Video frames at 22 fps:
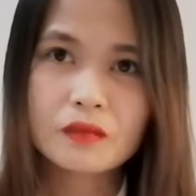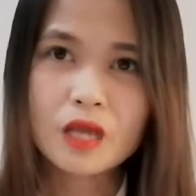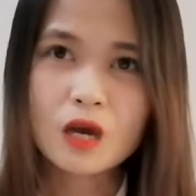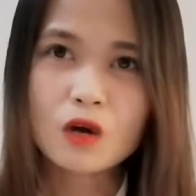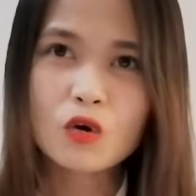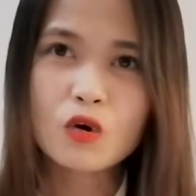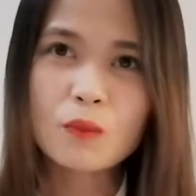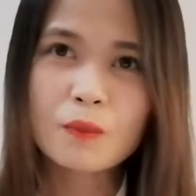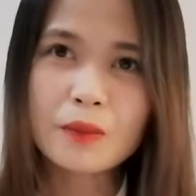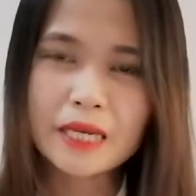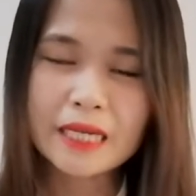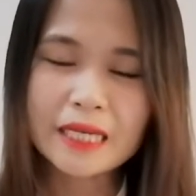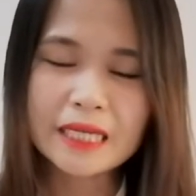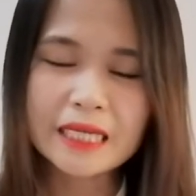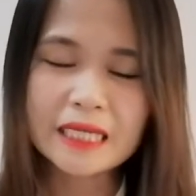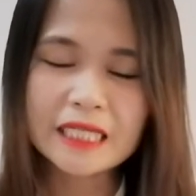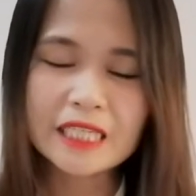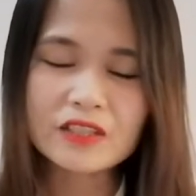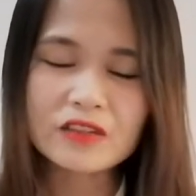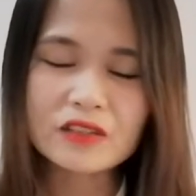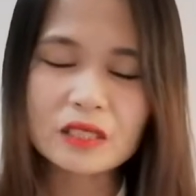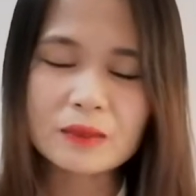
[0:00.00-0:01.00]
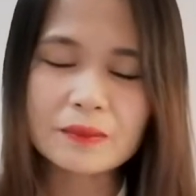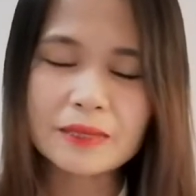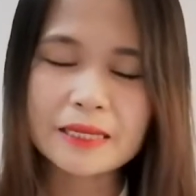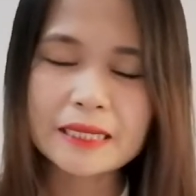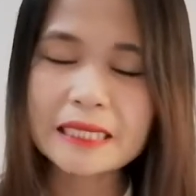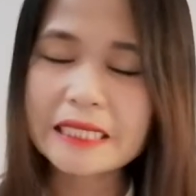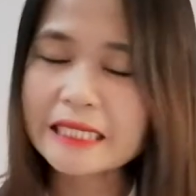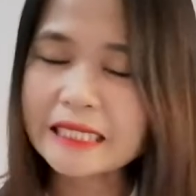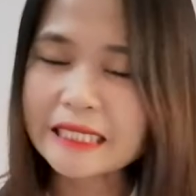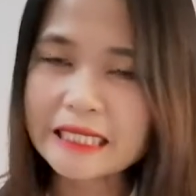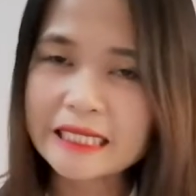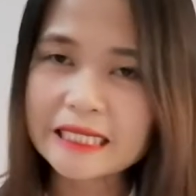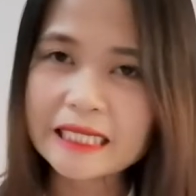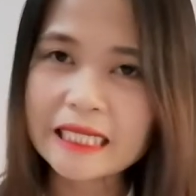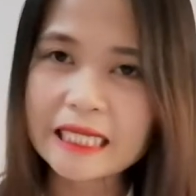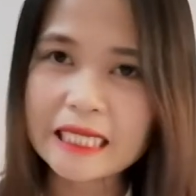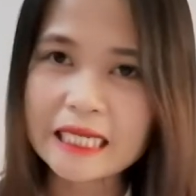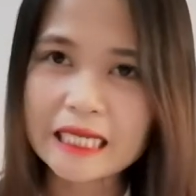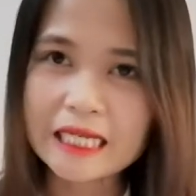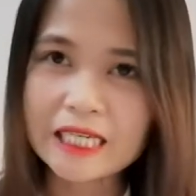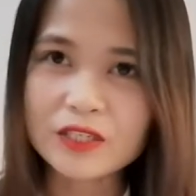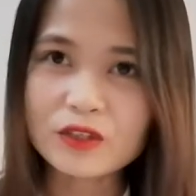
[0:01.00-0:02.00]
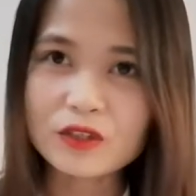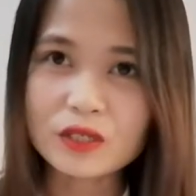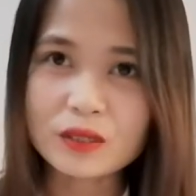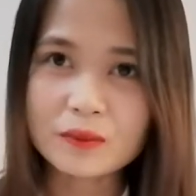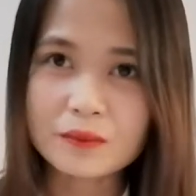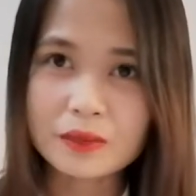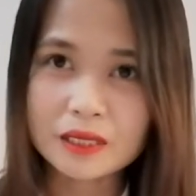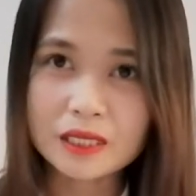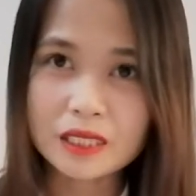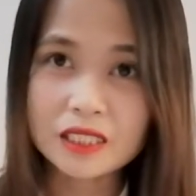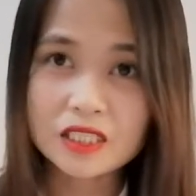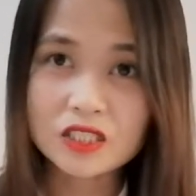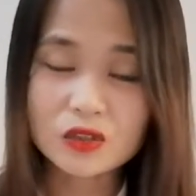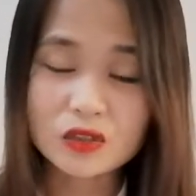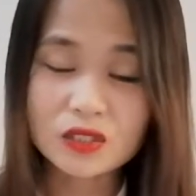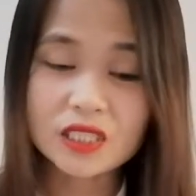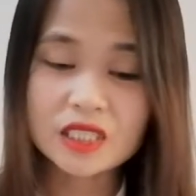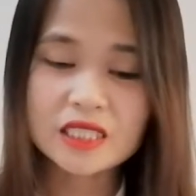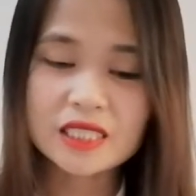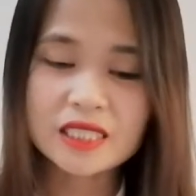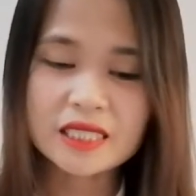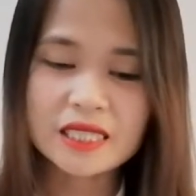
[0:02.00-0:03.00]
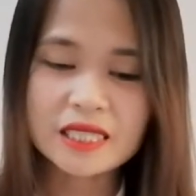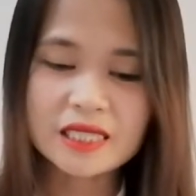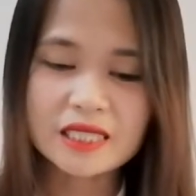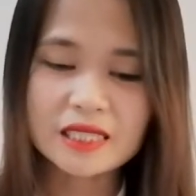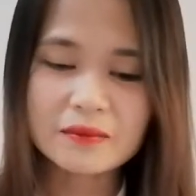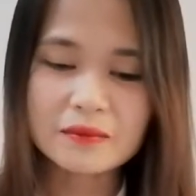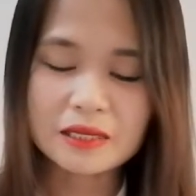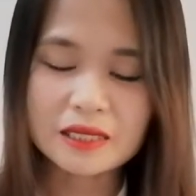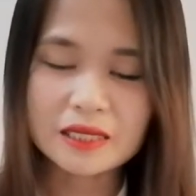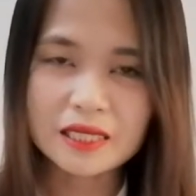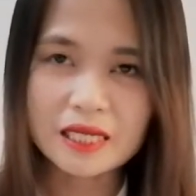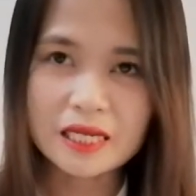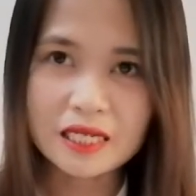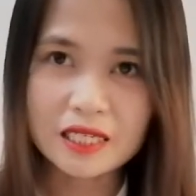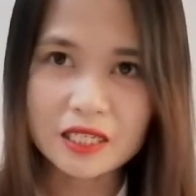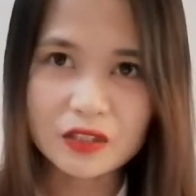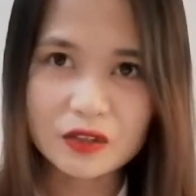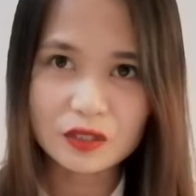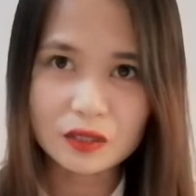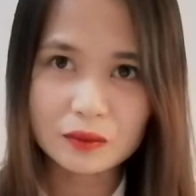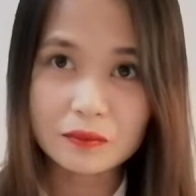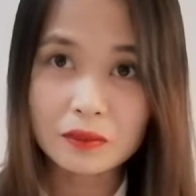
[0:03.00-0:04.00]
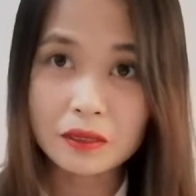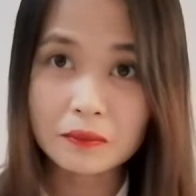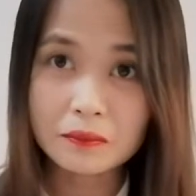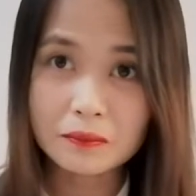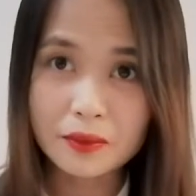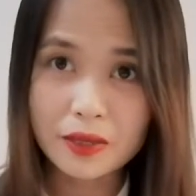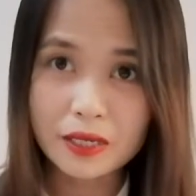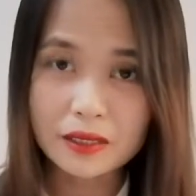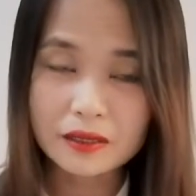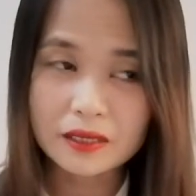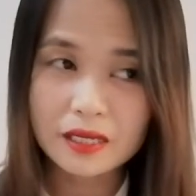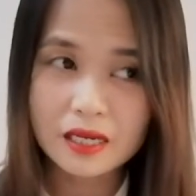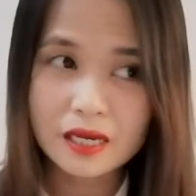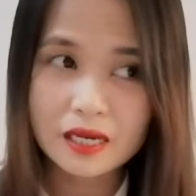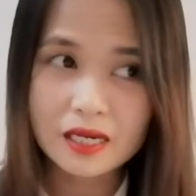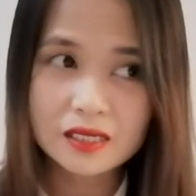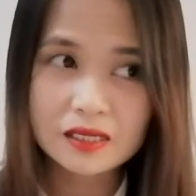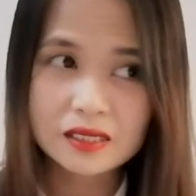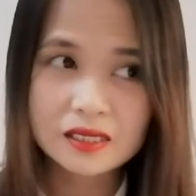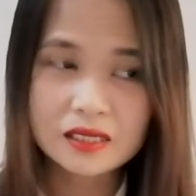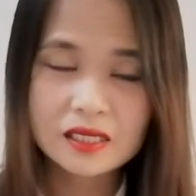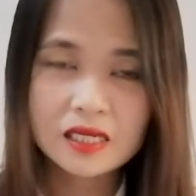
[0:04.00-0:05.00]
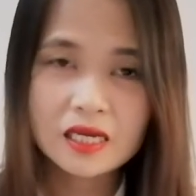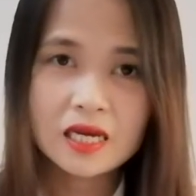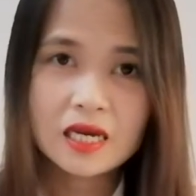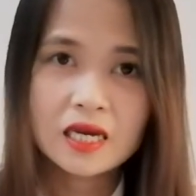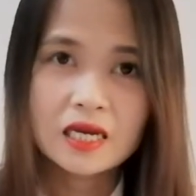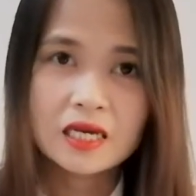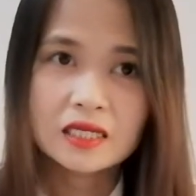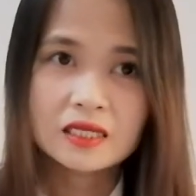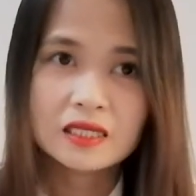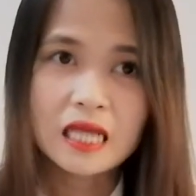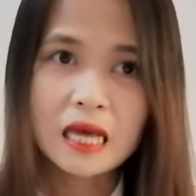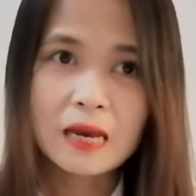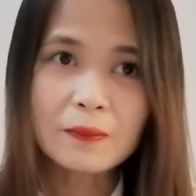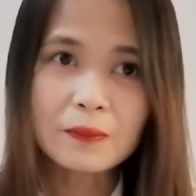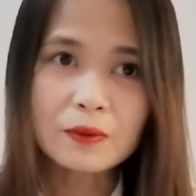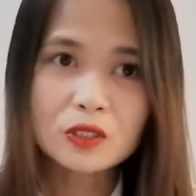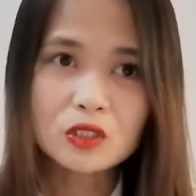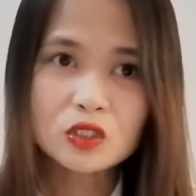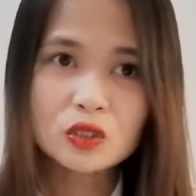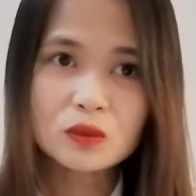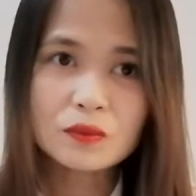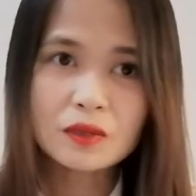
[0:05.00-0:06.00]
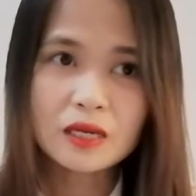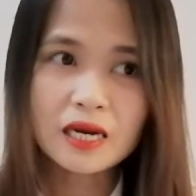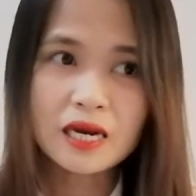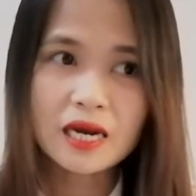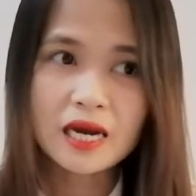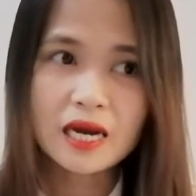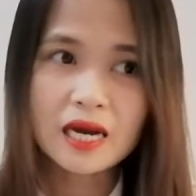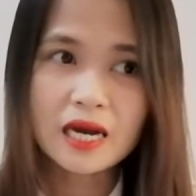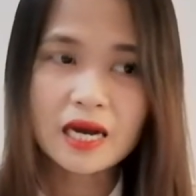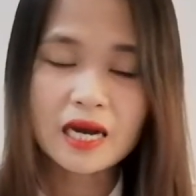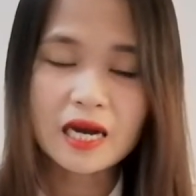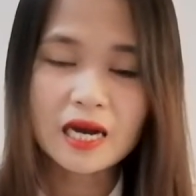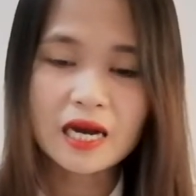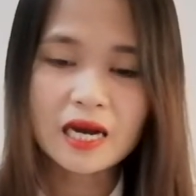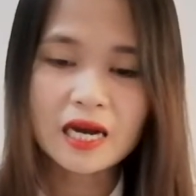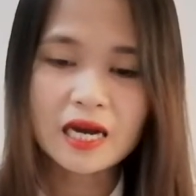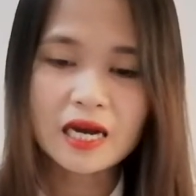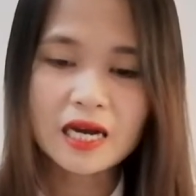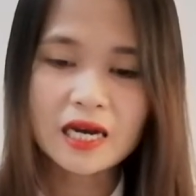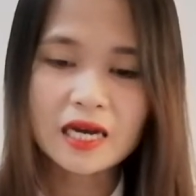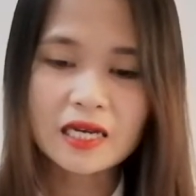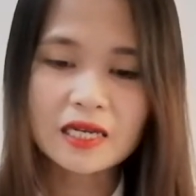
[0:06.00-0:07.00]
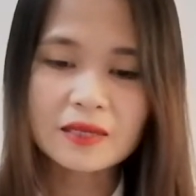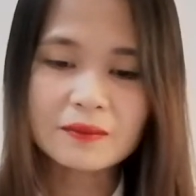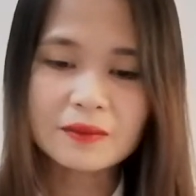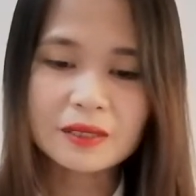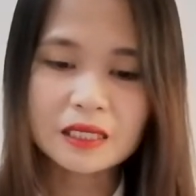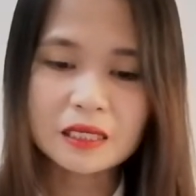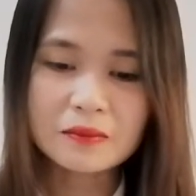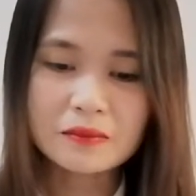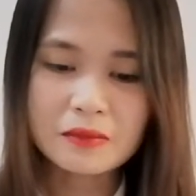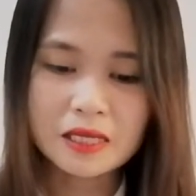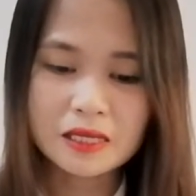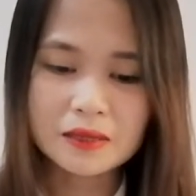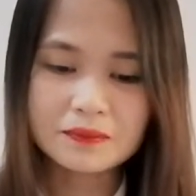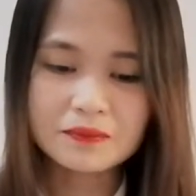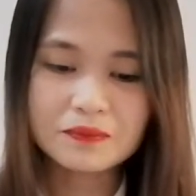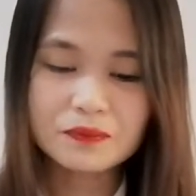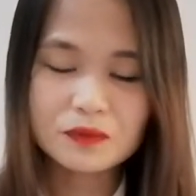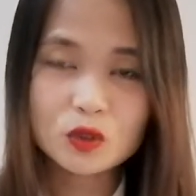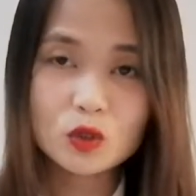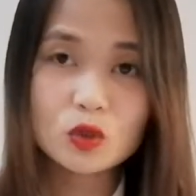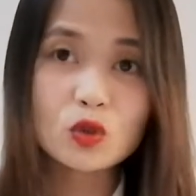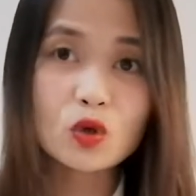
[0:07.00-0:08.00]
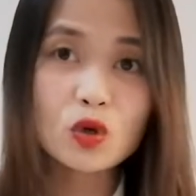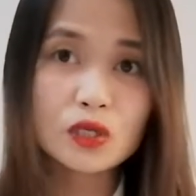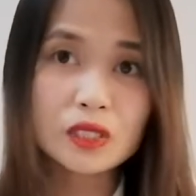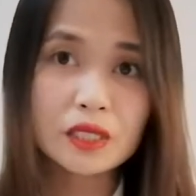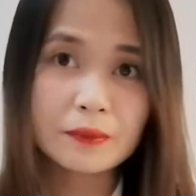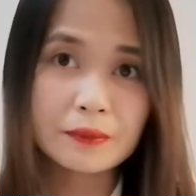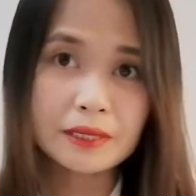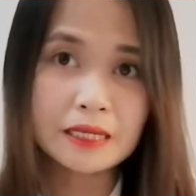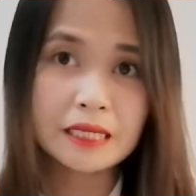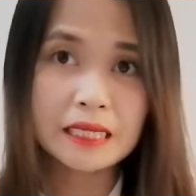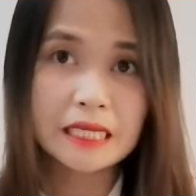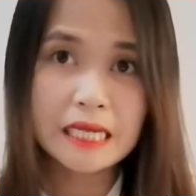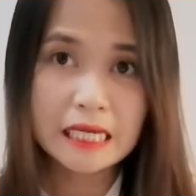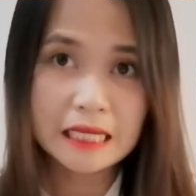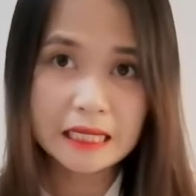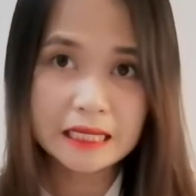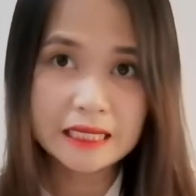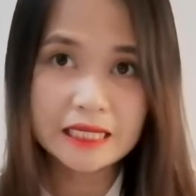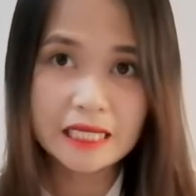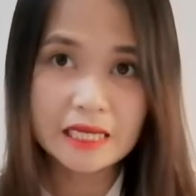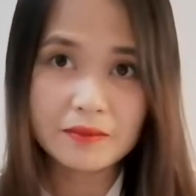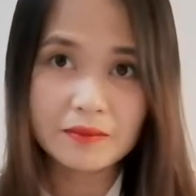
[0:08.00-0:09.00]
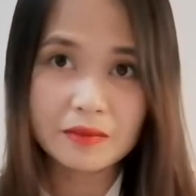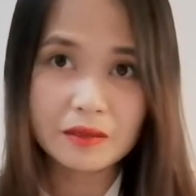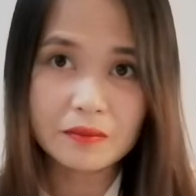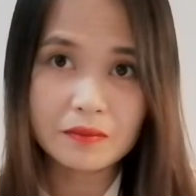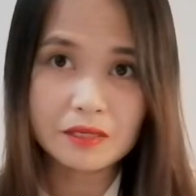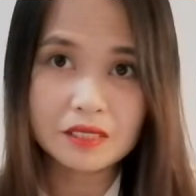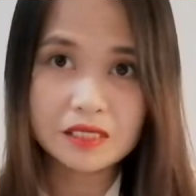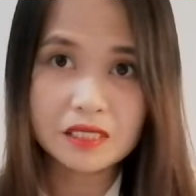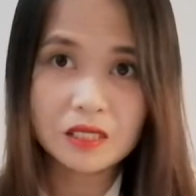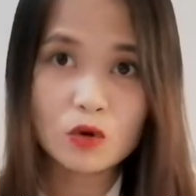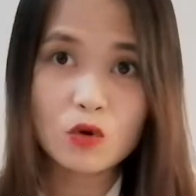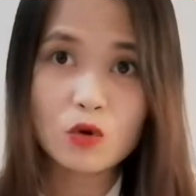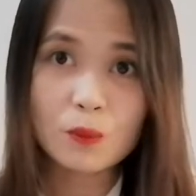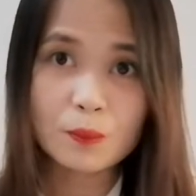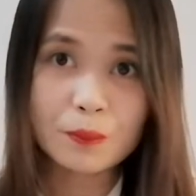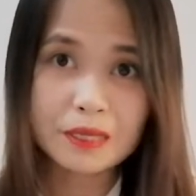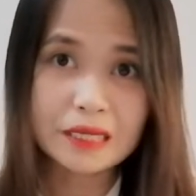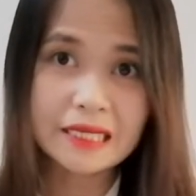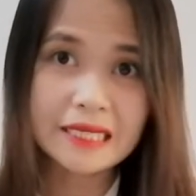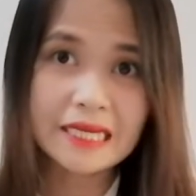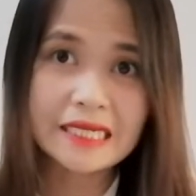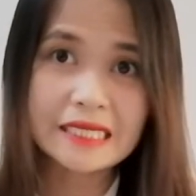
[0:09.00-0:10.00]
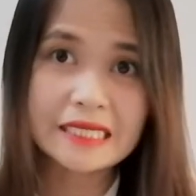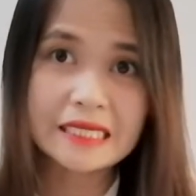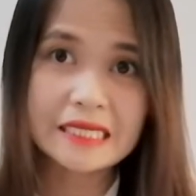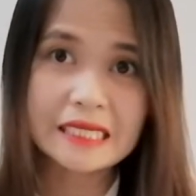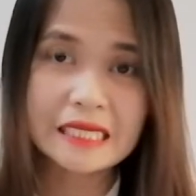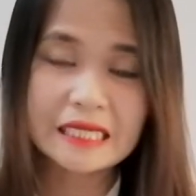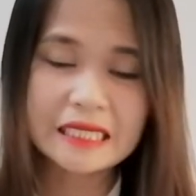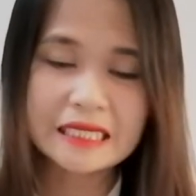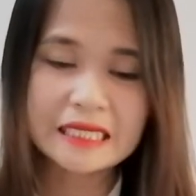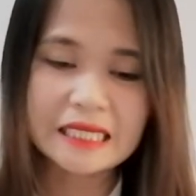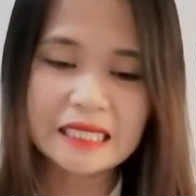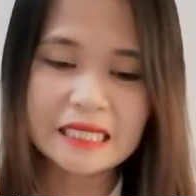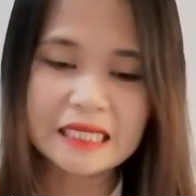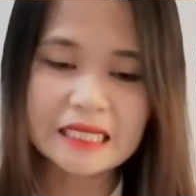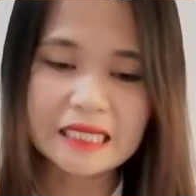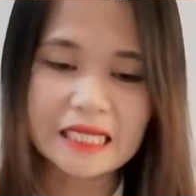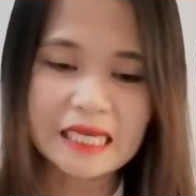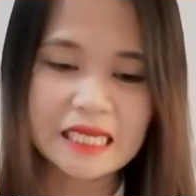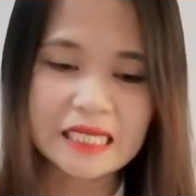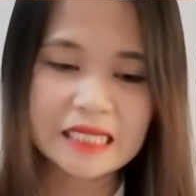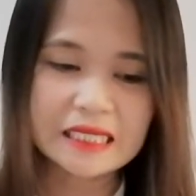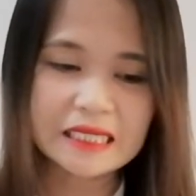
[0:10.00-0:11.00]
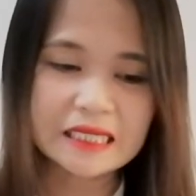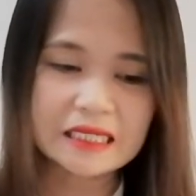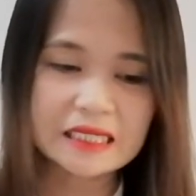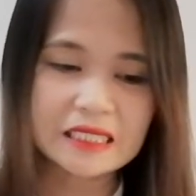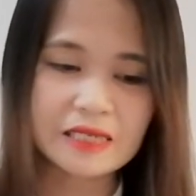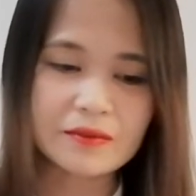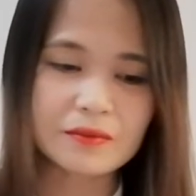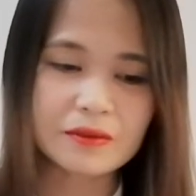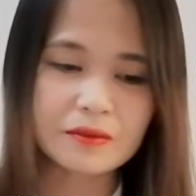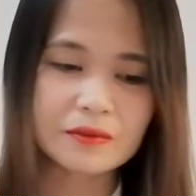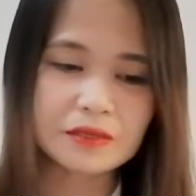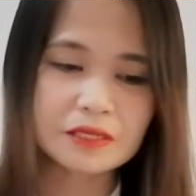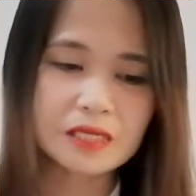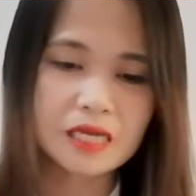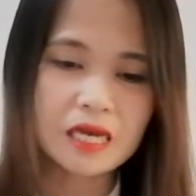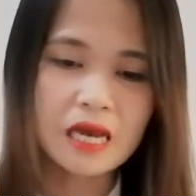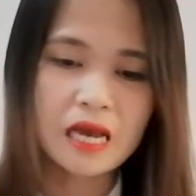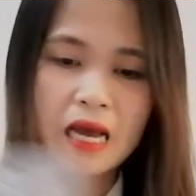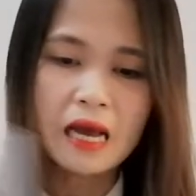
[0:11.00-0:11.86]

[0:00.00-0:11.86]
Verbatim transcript: kung makikita nyo naman, legit talaga yung iba, tas original naman talaga ibang products. Tapos, yung mga iba naman, totoo naman na galing sa ibang bansa kung pinres-release nila na galing sa ibang bansa.